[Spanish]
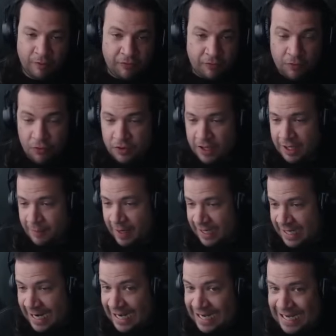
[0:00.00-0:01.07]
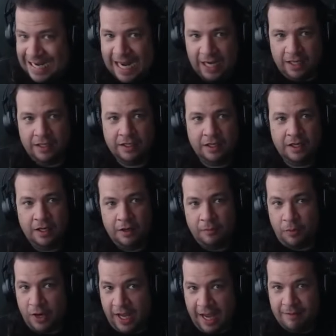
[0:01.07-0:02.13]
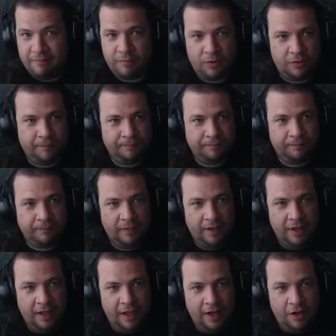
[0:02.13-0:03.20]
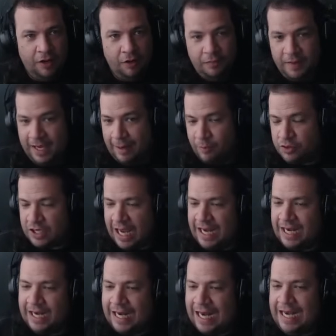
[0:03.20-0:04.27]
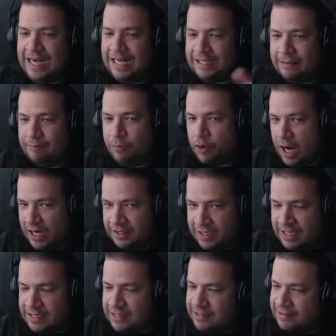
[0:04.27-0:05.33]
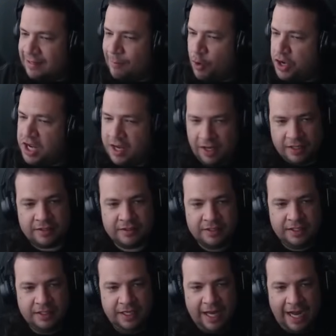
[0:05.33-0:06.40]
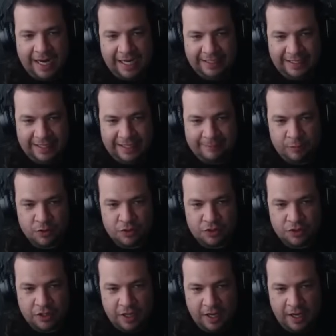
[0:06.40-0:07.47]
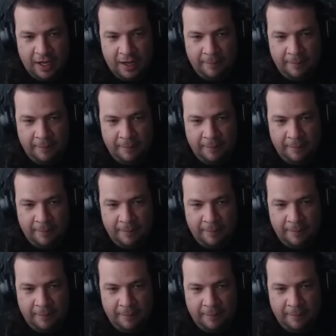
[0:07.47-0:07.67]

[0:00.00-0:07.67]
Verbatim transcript: tiempo fluye de manera lineal. Por ejemplo, Digamos que en la línea temporal del sistema origen, acá tenemos,